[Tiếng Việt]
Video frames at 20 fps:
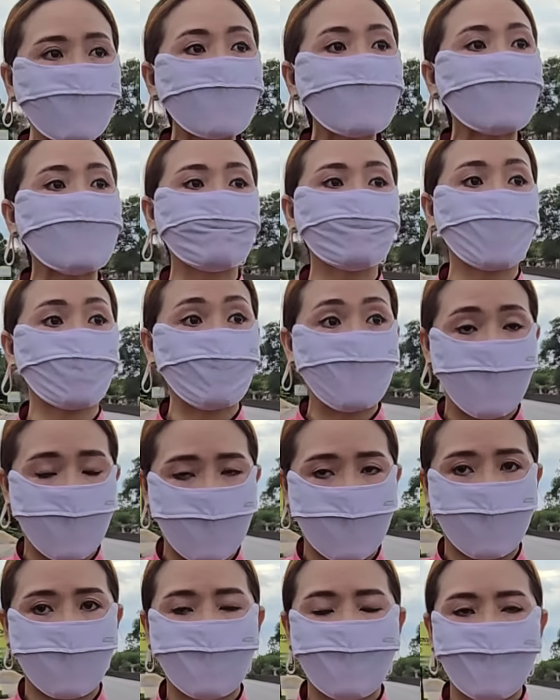mấy anh em trong
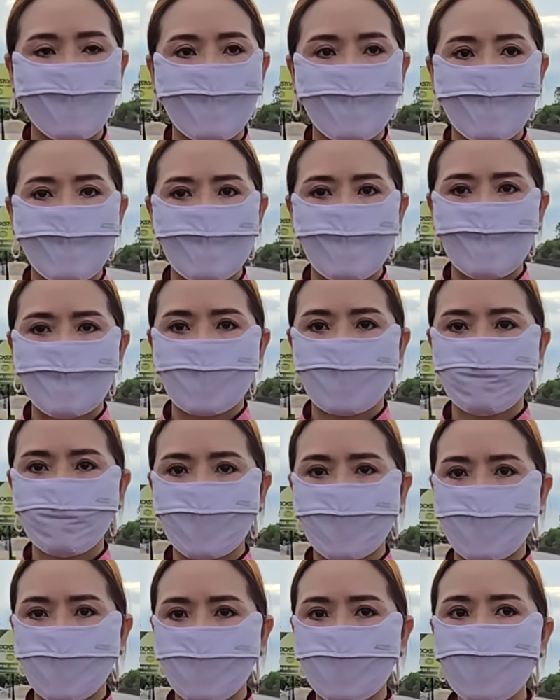nhà.
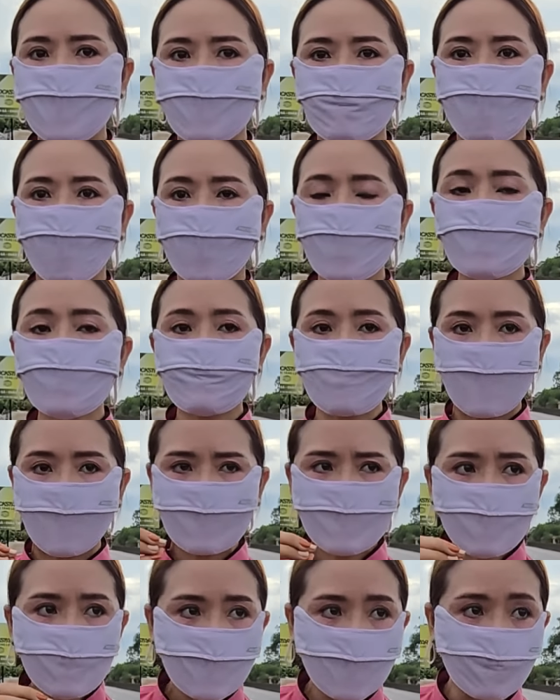Nhưng mà nghĩ đi buổi
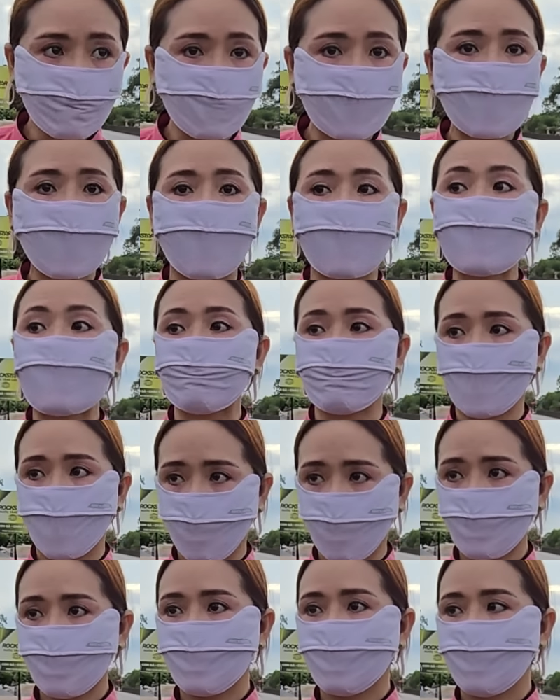sáng như gì mới thể gặp
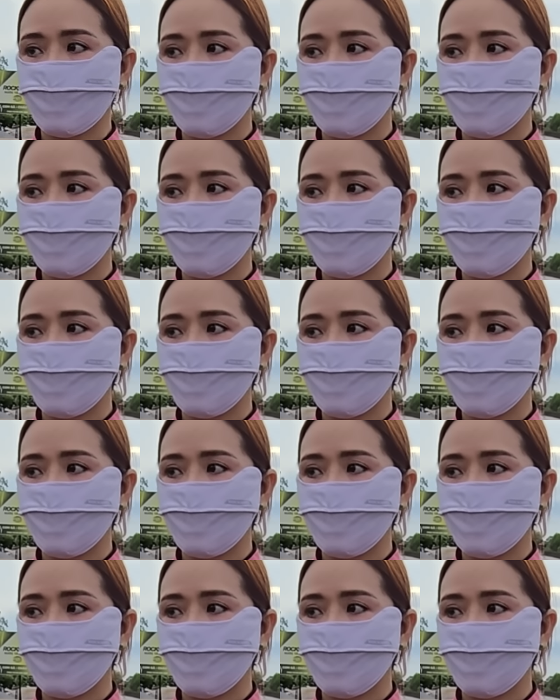được.